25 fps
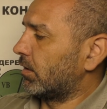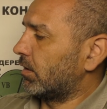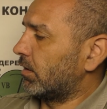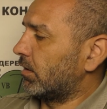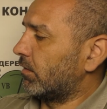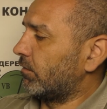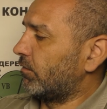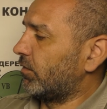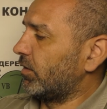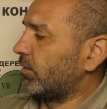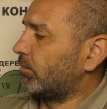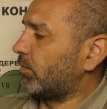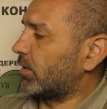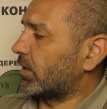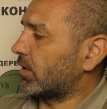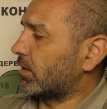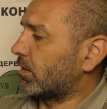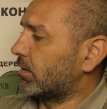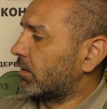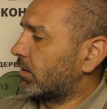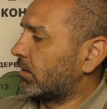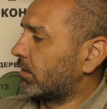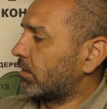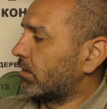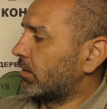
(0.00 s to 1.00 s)
Выбор
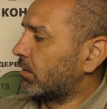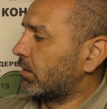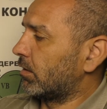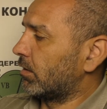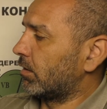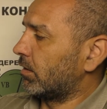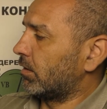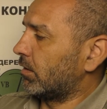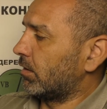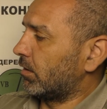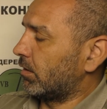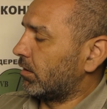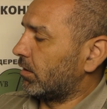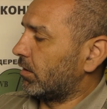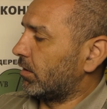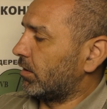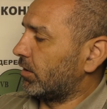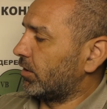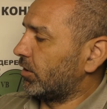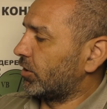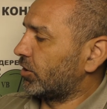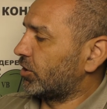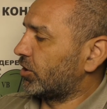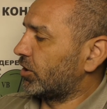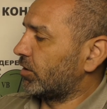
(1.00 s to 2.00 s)

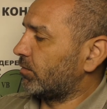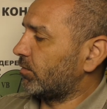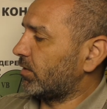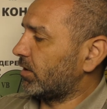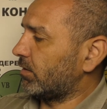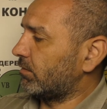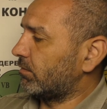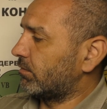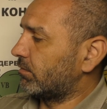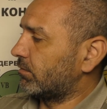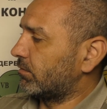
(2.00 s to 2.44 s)
режима